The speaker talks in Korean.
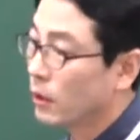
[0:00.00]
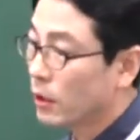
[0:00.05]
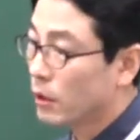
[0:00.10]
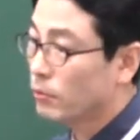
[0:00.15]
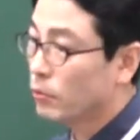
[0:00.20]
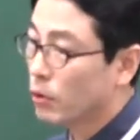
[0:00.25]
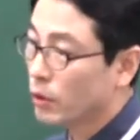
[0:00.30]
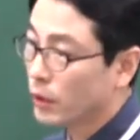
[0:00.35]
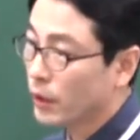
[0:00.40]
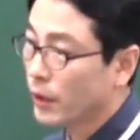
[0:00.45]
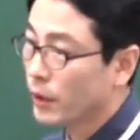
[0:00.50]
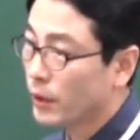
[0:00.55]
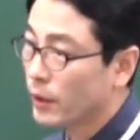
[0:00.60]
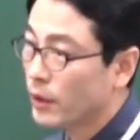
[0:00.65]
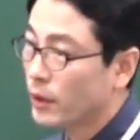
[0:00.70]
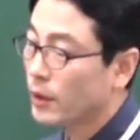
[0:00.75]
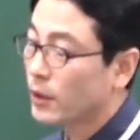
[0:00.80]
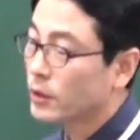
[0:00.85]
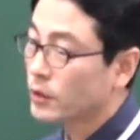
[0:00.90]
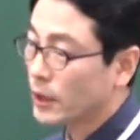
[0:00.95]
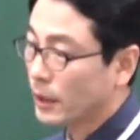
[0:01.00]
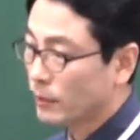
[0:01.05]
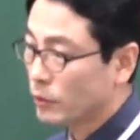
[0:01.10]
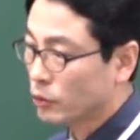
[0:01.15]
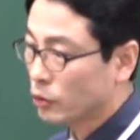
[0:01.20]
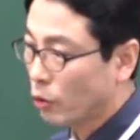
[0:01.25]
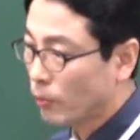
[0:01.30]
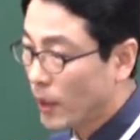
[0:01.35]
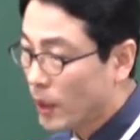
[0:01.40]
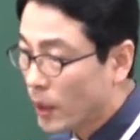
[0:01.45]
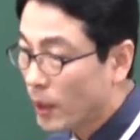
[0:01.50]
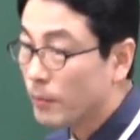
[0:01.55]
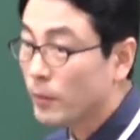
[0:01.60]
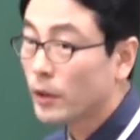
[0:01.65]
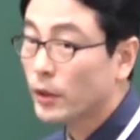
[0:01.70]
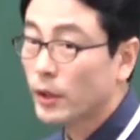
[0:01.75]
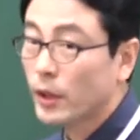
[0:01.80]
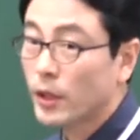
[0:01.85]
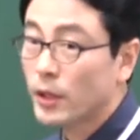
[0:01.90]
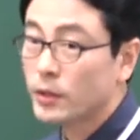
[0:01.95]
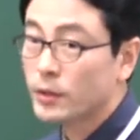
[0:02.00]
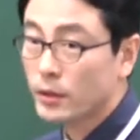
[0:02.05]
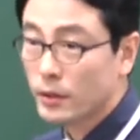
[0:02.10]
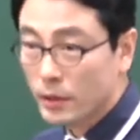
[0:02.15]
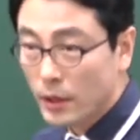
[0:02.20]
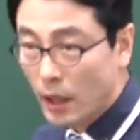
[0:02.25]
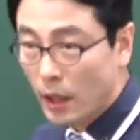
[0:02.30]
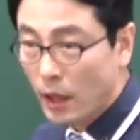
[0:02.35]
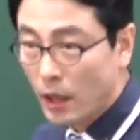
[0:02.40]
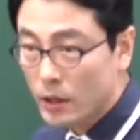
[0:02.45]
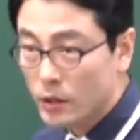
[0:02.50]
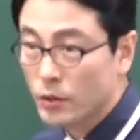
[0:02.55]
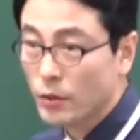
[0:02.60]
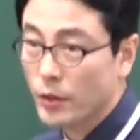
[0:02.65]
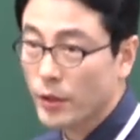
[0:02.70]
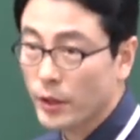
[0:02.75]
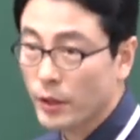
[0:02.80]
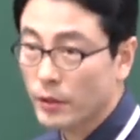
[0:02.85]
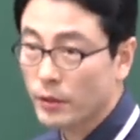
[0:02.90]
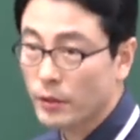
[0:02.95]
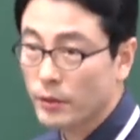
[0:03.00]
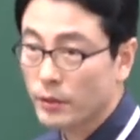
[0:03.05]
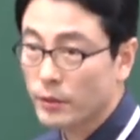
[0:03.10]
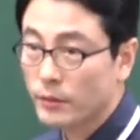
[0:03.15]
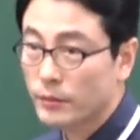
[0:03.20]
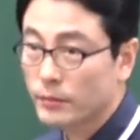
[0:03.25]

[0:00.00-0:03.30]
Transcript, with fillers: 그럼 뭔데? 사무소만 함께 쓰다 이 소리예요.